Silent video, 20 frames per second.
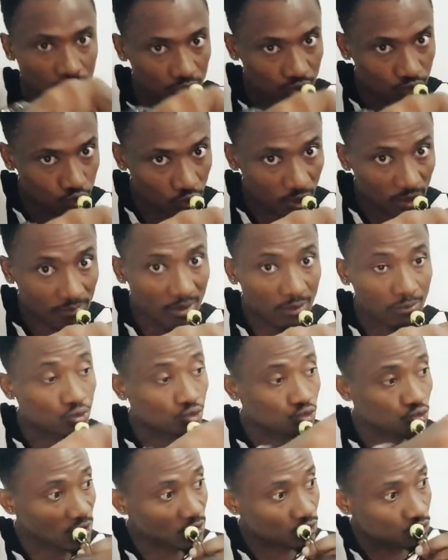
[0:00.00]
Durant
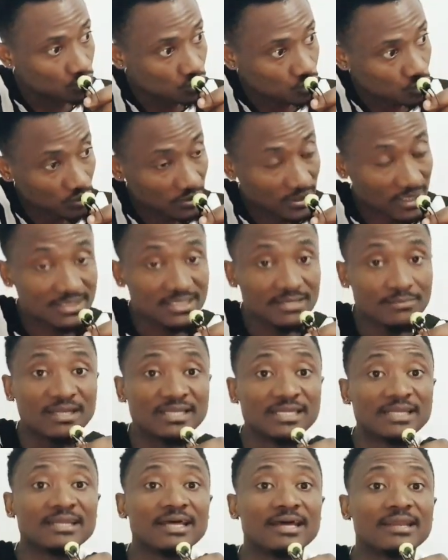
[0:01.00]
Babo, toi, ils ont lancé
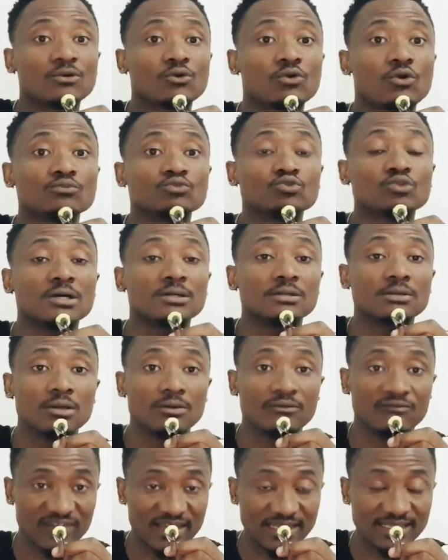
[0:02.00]
mandat d'arrêt comme toi,
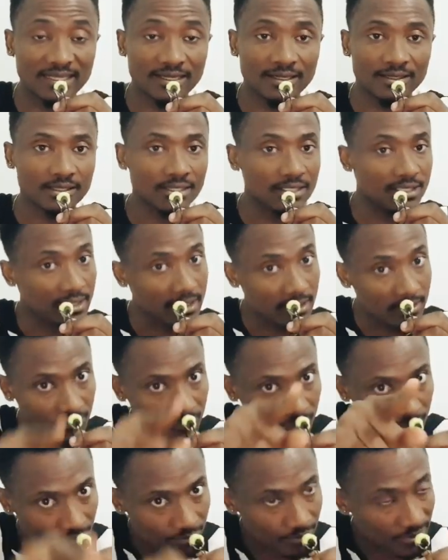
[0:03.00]
20 ans.
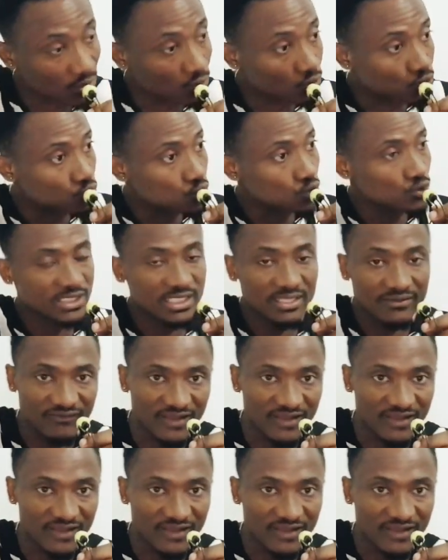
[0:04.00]
Blé aussi,